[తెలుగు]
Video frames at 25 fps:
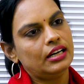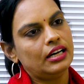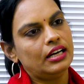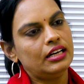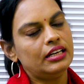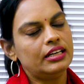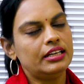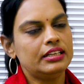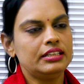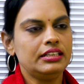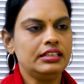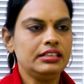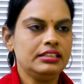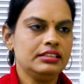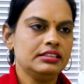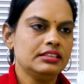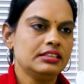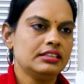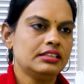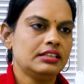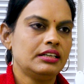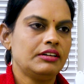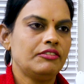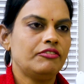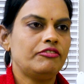అలానే
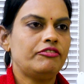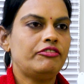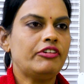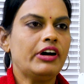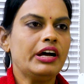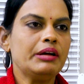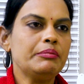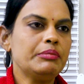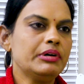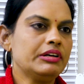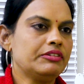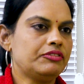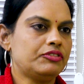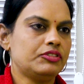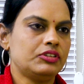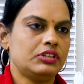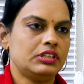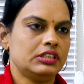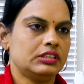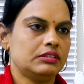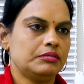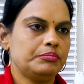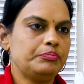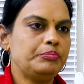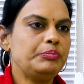ఫైబర్ ఫుడ్
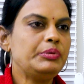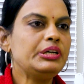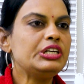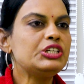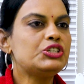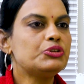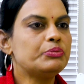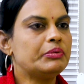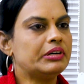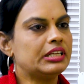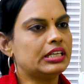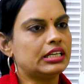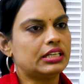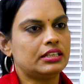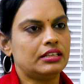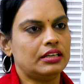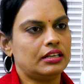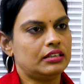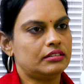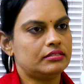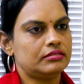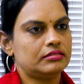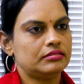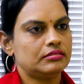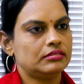పీచు
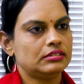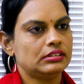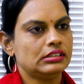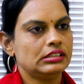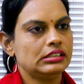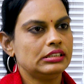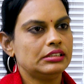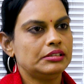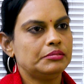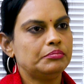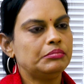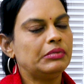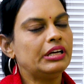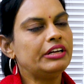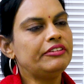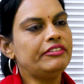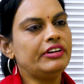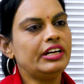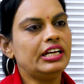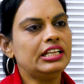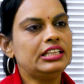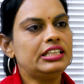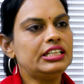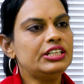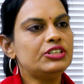పదార్థాలు మనం
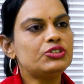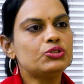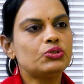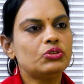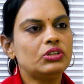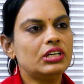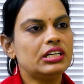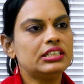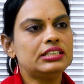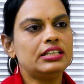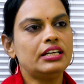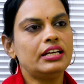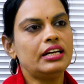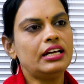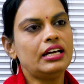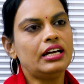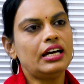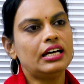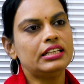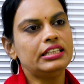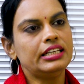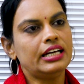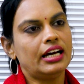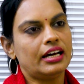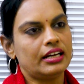ఏది తీసుకున్నా సరే
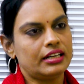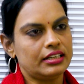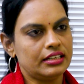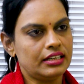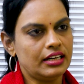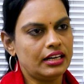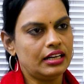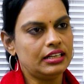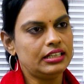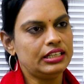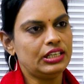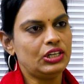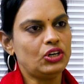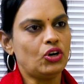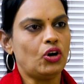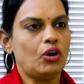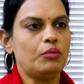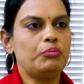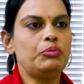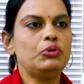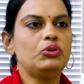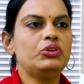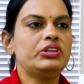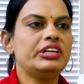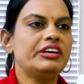అది అరగాలి
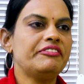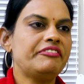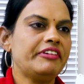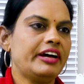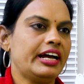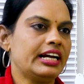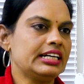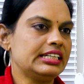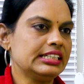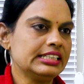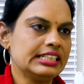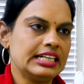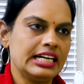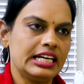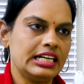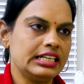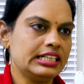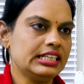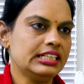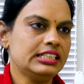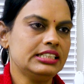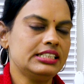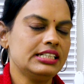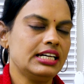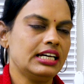లోపల ఉండే ఫ్యాట్ని
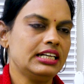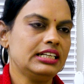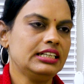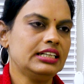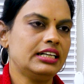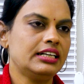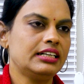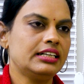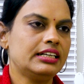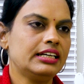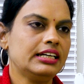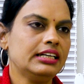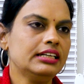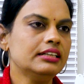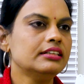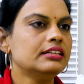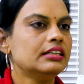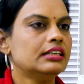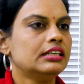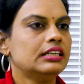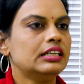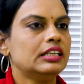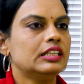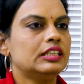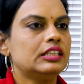కరిగించాలి అంటే
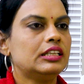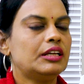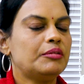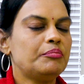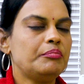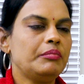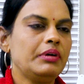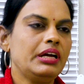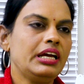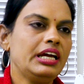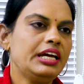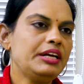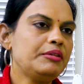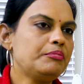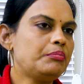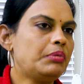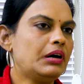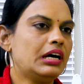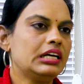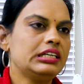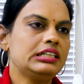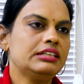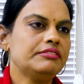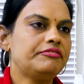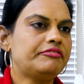ద మెయిన్
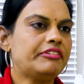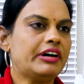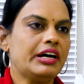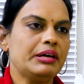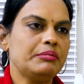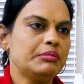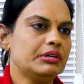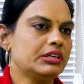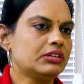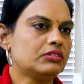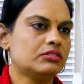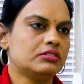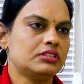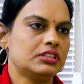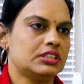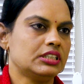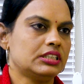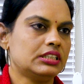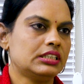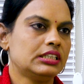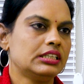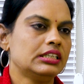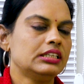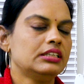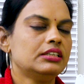పార్ట్ ఫైబర్కి
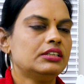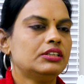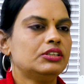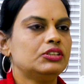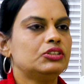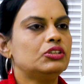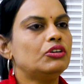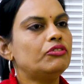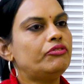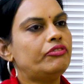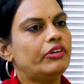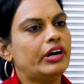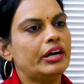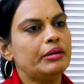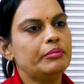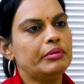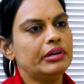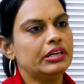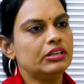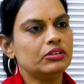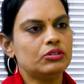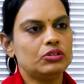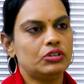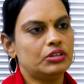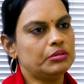ఉంటుంది సో
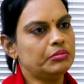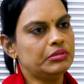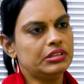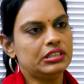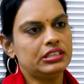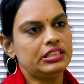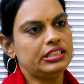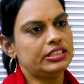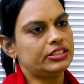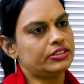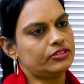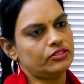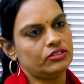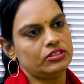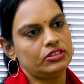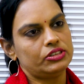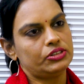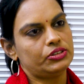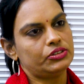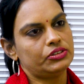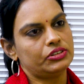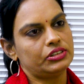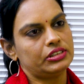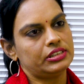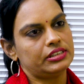ఫైబర్ని కూడా మనం
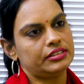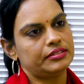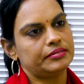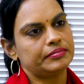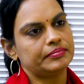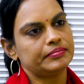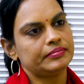తీసుకోవాల్సి ఉంటుంది